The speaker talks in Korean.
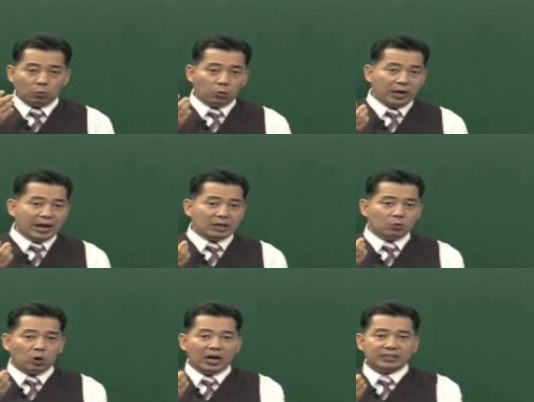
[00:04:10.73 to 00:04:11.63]

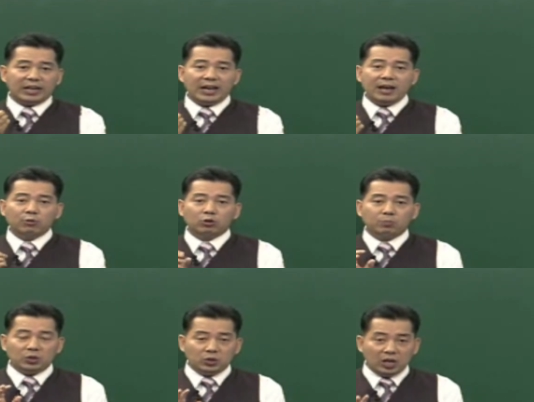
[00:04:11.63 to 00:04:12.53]
오행과 사행으로
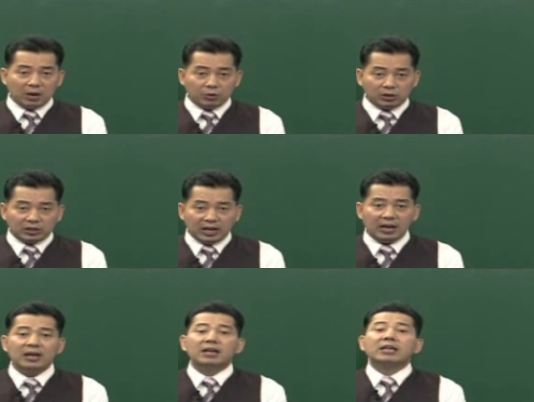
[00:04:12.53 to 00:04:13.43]
비교해 볼
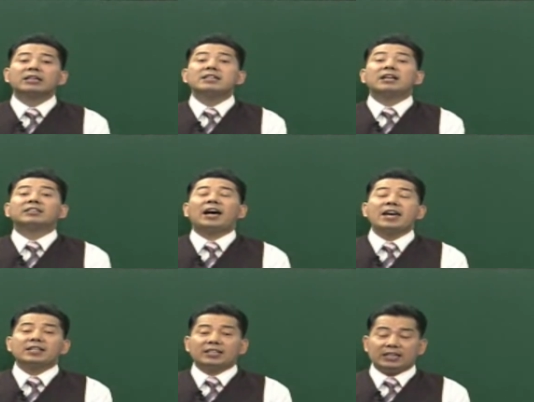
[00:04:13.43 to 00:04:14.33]
때 그냥
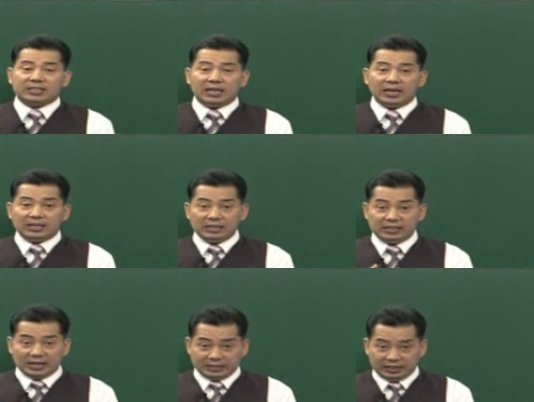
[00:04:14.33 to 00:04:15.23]
사행 자체, 이
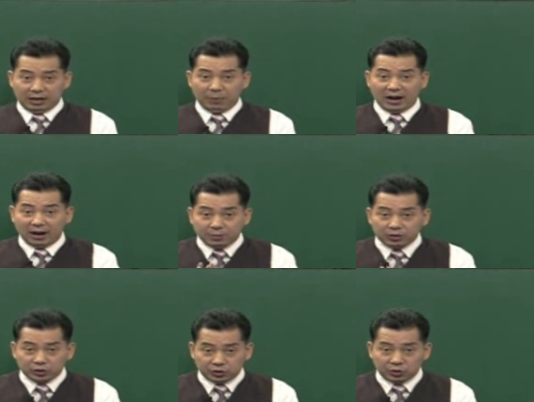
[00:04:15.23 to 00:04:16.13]
자체가 방합인
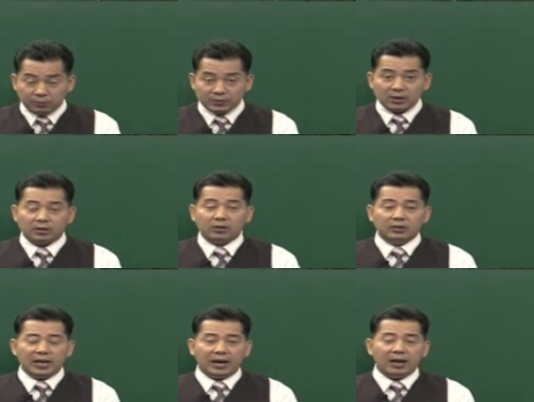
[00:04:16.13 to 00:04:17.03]
것이죠.
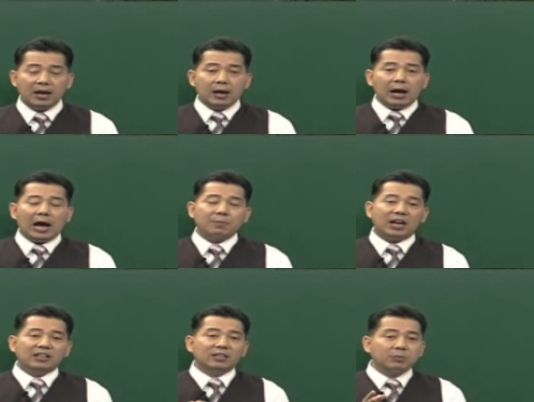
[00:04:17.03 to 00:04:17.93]
그런데
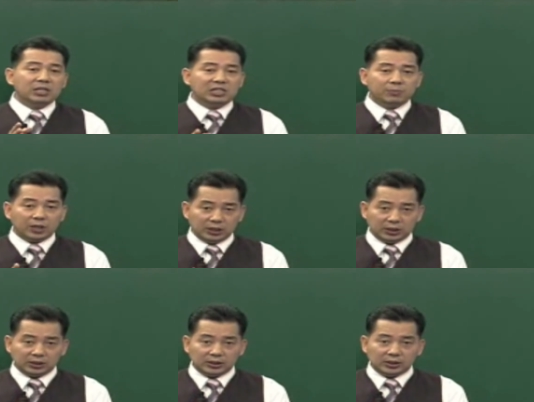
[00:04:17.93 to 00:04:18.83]
합이라는 의미를 집어넣는
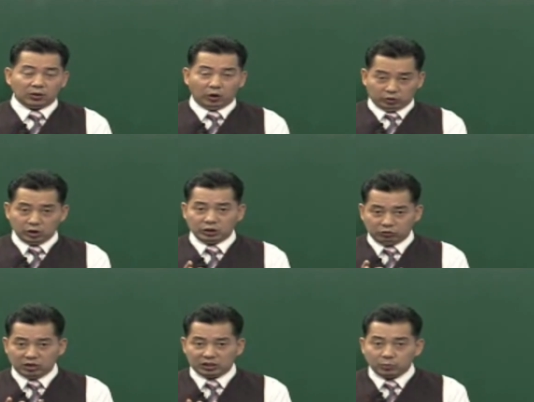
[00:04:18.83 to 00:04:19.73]
것은 어떤
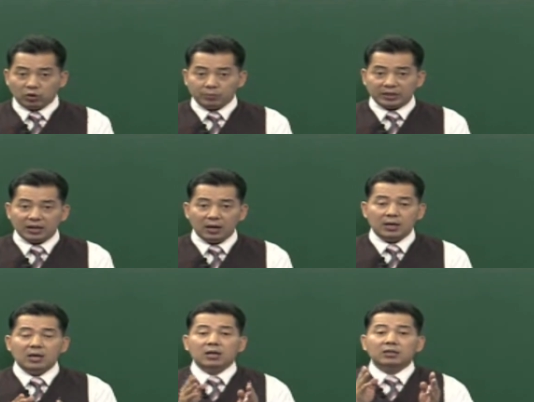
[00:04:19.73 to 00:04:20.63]
기준에서 본 겁니까?
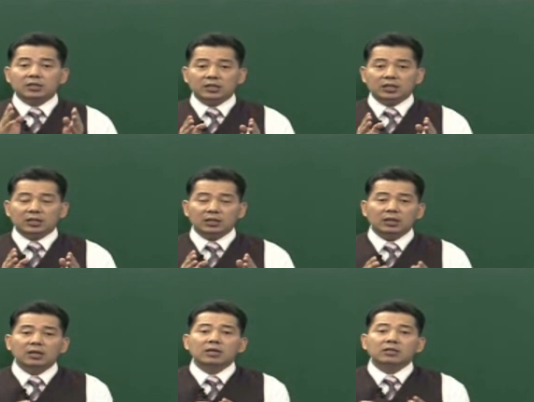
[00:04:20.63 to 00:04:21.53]

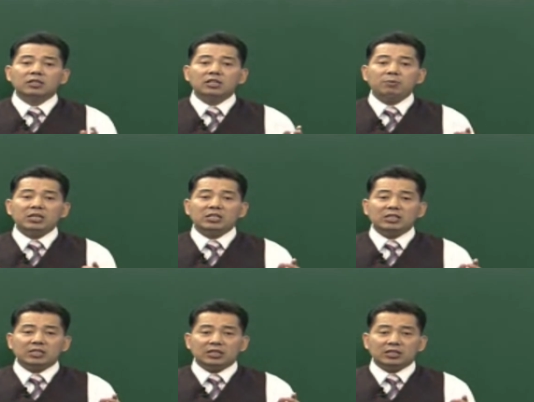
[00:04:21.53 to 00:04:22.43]
지지를 십이
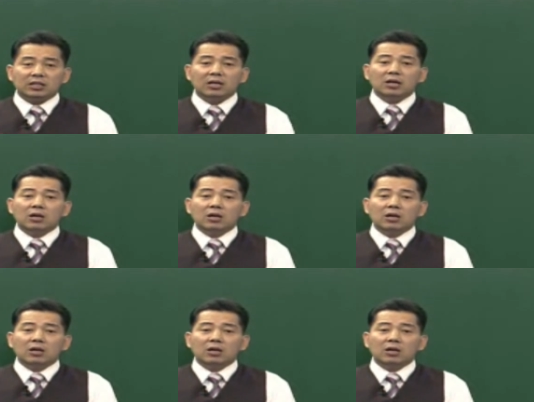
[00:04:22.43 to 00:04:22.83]
지지, 즉